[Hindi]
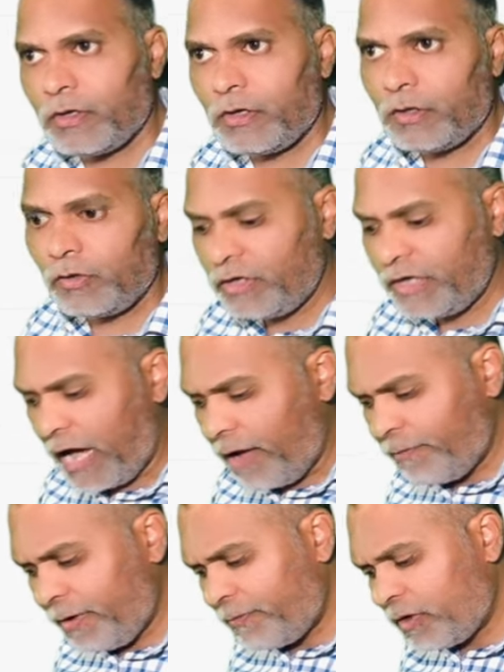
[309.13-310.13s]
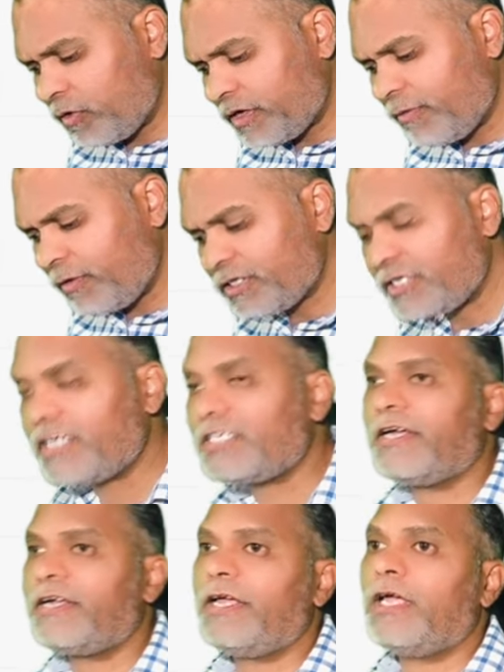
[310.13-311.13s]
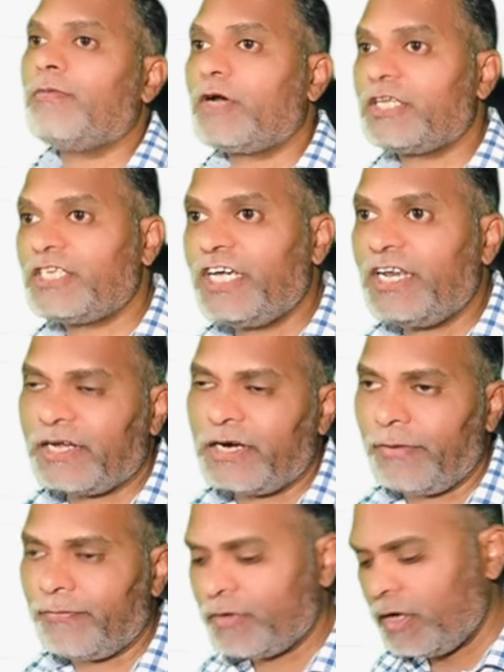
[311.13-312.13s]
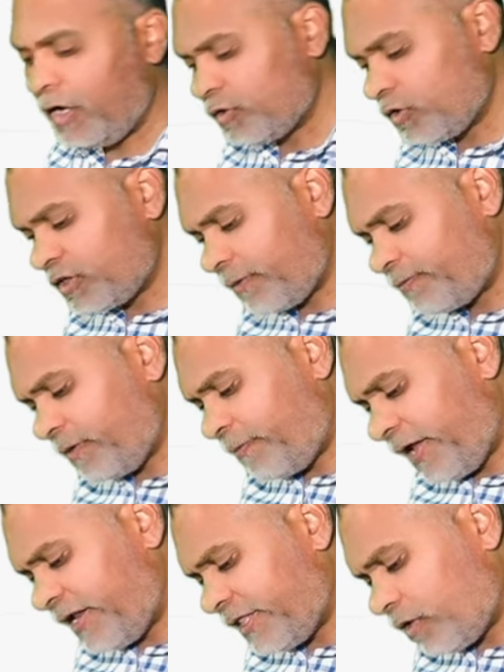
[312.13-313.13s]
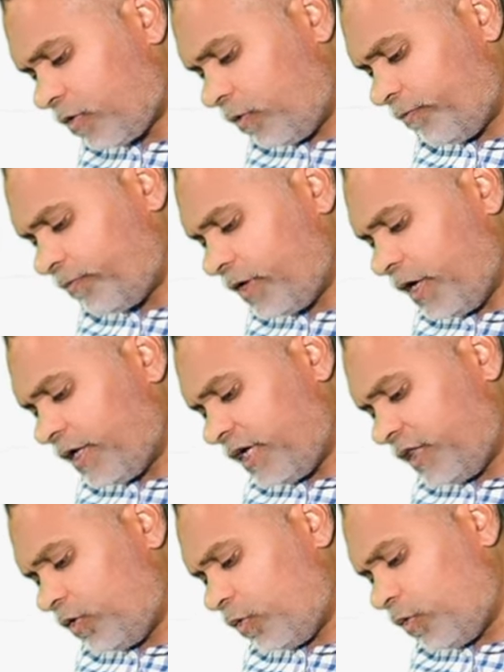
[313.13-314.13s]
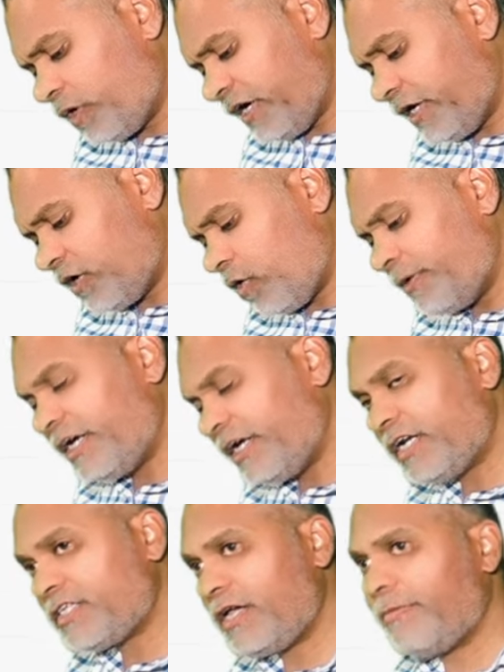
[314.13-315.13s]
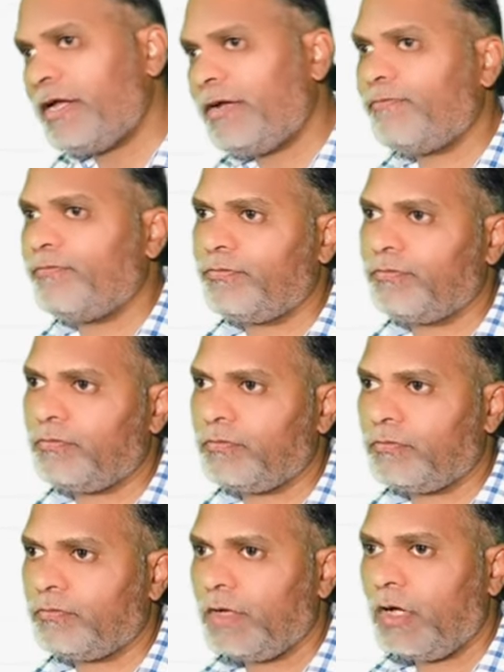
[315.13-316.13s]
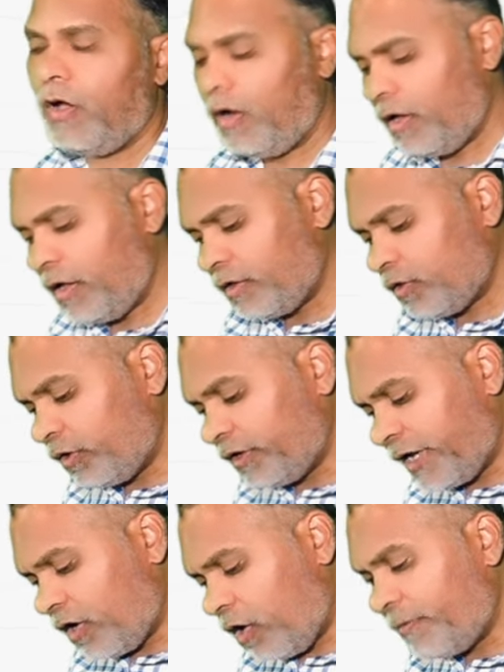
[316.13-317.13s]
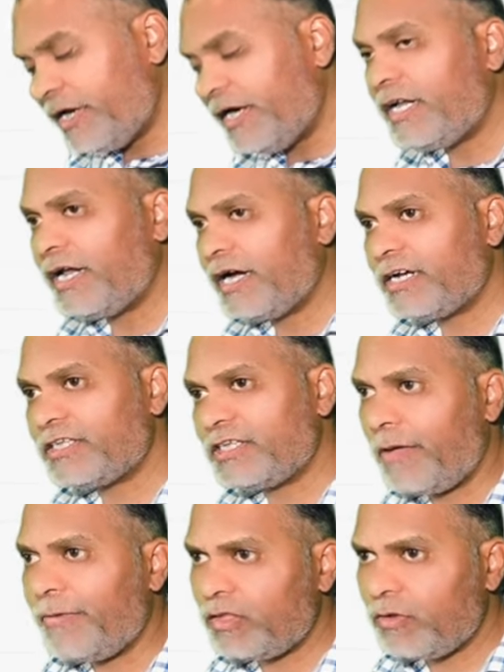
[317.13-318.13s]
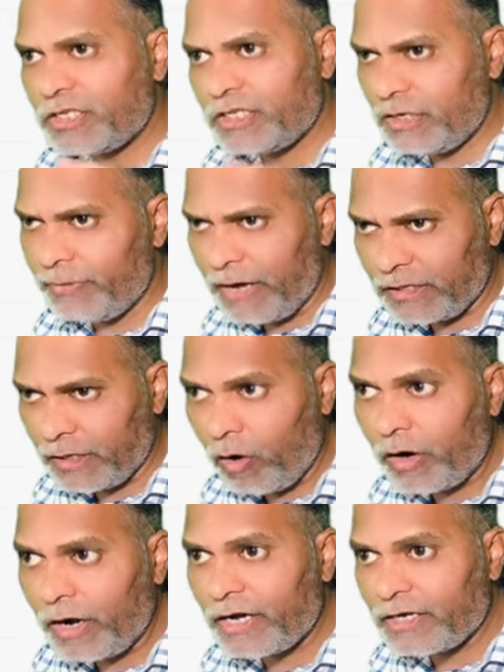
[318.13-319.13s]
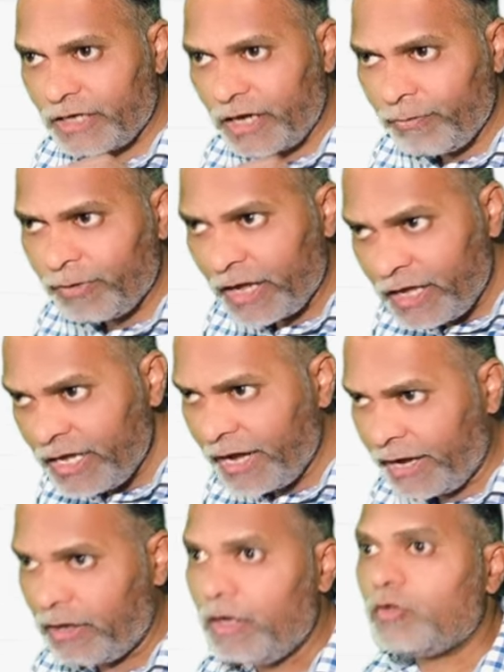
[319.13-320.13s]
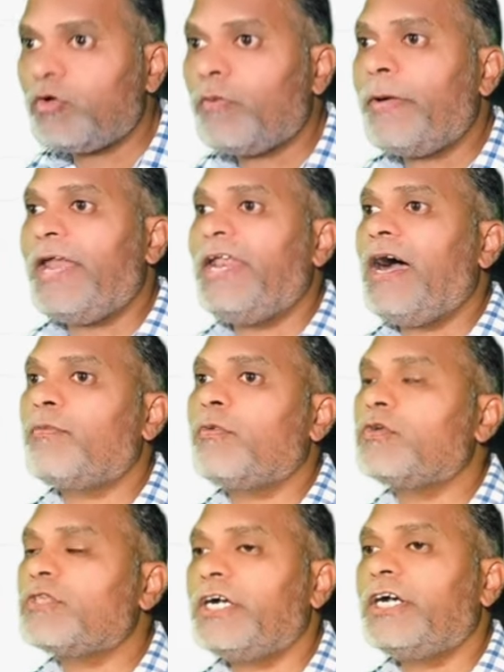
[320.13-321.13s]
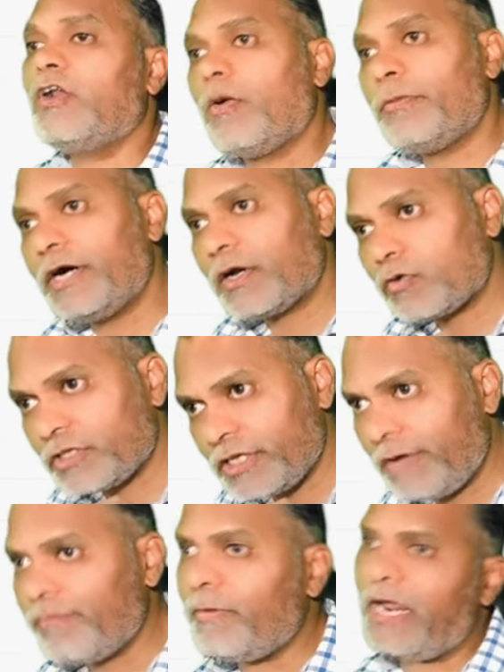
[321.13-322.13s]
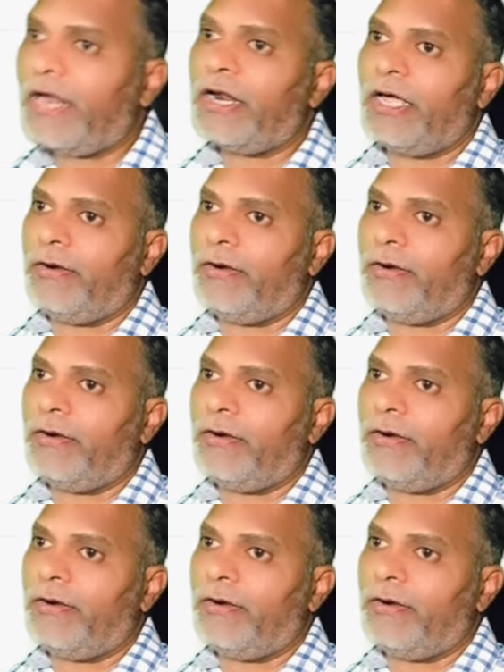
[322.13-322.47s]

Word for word: तो यहाँ पे अपने को केवल सिक्स लिखने के लिए बोला छः लिखना तो सबसे पहले देखो कि दोनों के डिनोमिनेटर सेम है तो डिनोमिनेटर अगर सेम है तो अच्छी बात है और अगर सेम नहीं है तो पहले आपको उसके डिनोमिनेटर को सेम बनाना है